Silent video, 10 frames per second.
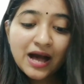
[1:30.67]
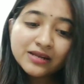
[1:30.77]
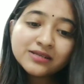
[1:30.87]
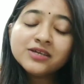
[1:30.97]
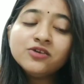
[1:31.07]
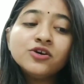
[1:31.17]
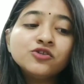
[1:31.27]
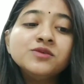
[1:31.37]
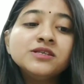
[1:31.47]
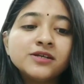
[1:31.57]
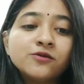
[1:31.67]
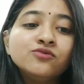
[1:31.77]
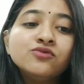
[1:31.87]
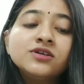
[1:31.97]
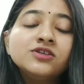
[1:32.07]
আর একটা কী হয় তুমি যে
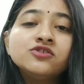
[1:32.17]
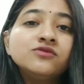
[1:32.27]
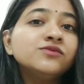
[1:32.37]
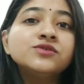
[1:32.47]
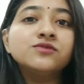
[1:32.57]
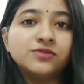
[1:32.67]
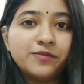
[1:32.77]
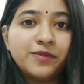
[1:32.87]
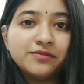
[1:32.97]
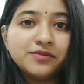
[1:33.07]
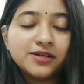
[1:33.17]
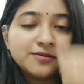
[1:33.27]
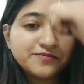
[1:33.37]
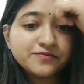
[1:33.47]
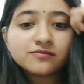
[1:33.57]
কোনো কিছু ইউজ করতে পারবে না